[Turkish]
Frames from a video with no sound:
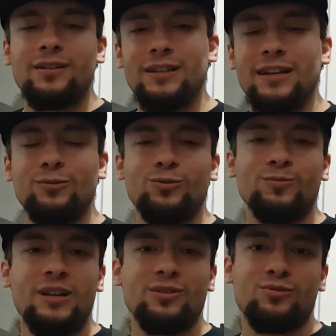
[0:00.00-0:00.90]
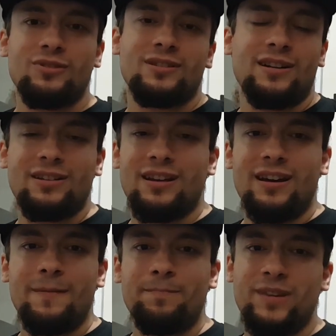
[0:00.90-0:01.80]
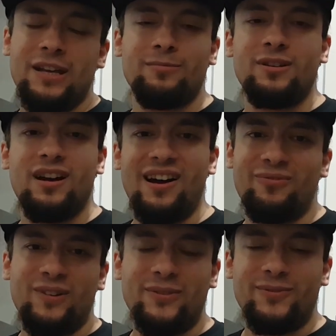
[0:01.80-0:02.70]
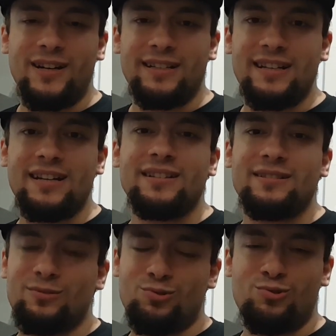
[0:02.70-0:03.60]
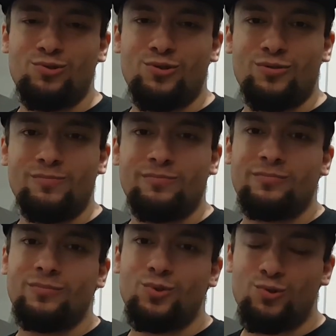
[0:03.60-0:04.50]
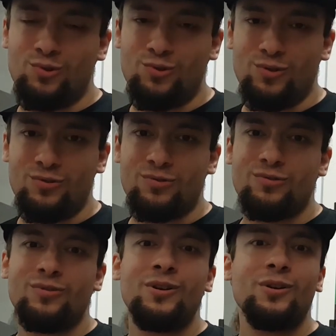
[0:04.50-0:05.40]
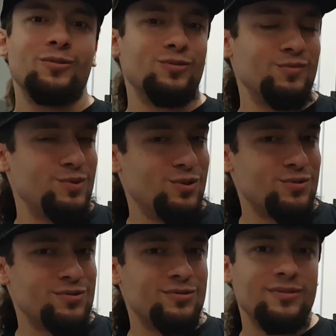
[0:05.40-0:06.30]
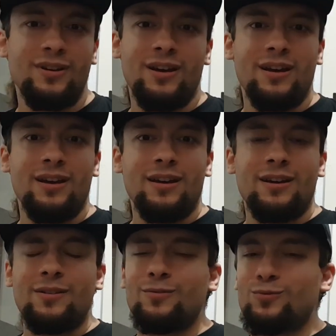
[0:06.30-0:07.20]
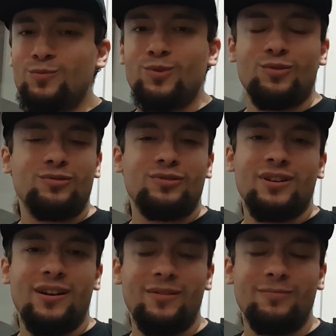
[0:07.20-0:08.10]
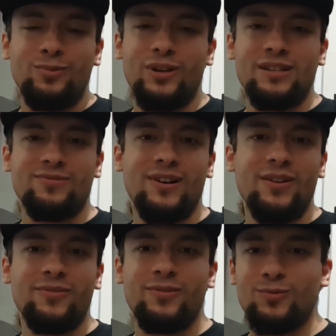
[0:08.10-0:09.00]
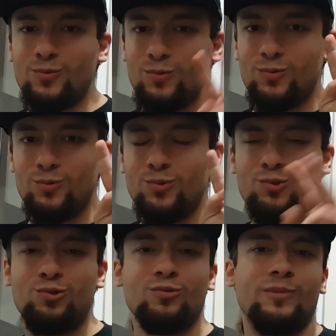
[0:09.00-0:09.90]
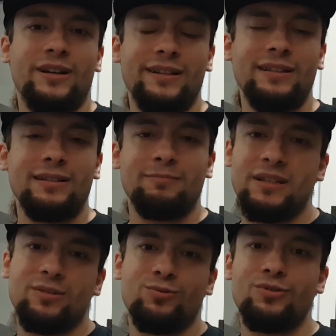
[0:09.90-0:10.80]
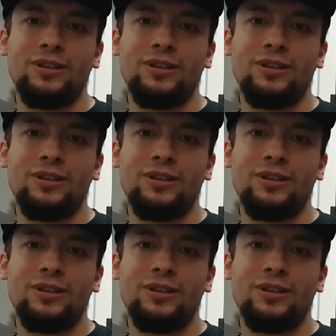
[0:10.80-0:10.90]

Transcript: yeni Doom'dan sonra sırada yeni bir Half-Life var diye düşünüyorum. Düşünüyoruz umuyoruz. Umuyoruz bu kez Valve 3 numaralı bir oyun